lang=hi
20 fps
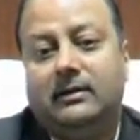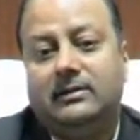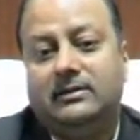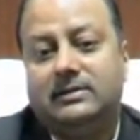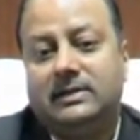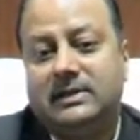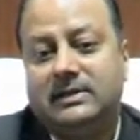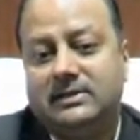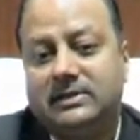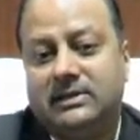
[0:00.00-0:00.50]

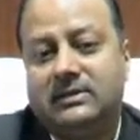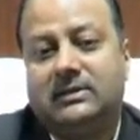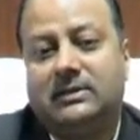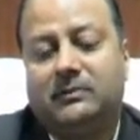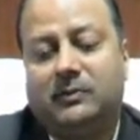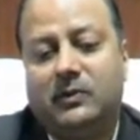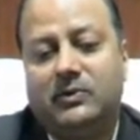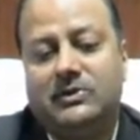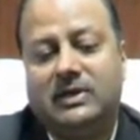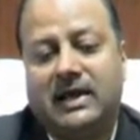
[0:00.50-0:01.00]
जन जन
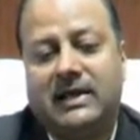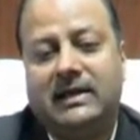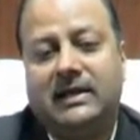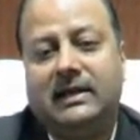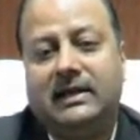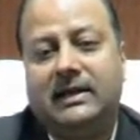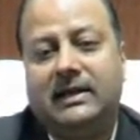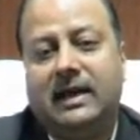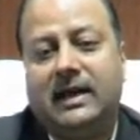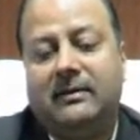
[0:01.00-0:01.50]
तक पहुंचाने
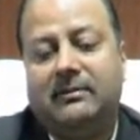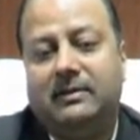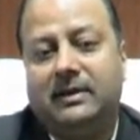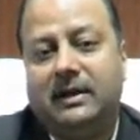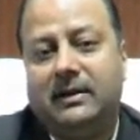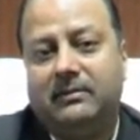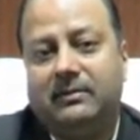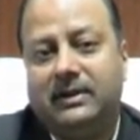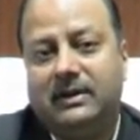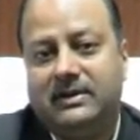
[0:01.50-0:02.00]
के लिए आपने
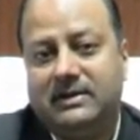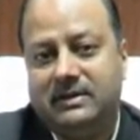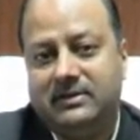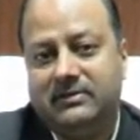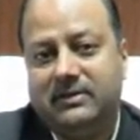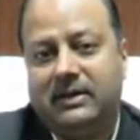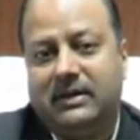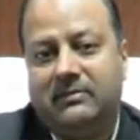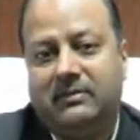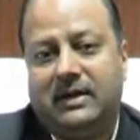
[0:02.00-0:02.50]
अपने
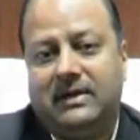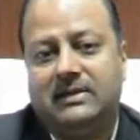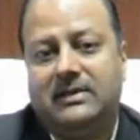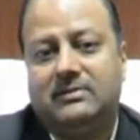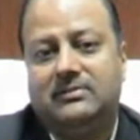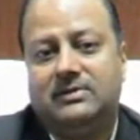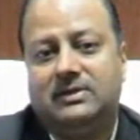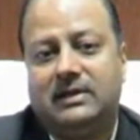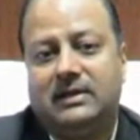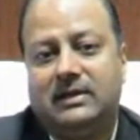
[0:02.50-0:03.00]
टीवी के
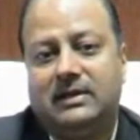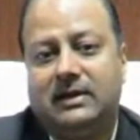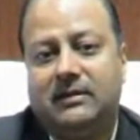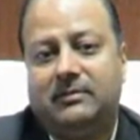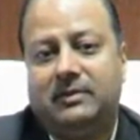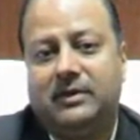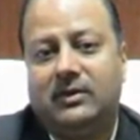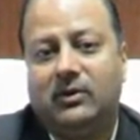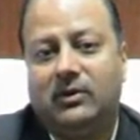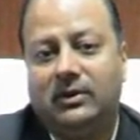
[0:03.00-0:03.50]
माध्यम से
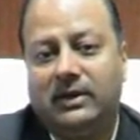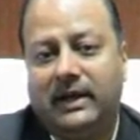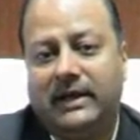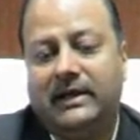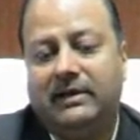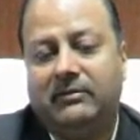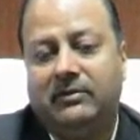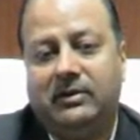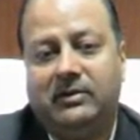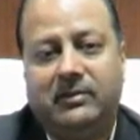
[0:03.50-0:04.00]
अपने ऑनलाइन
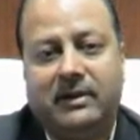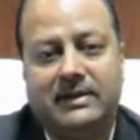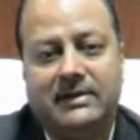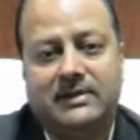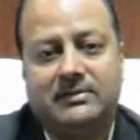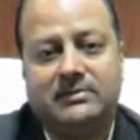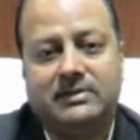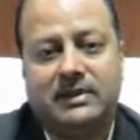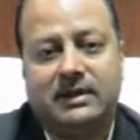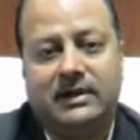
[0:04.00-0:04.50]
टीवी के
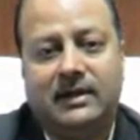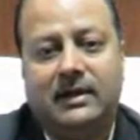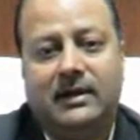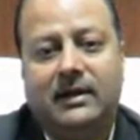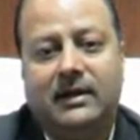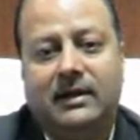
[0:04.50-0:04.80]
माध्यम से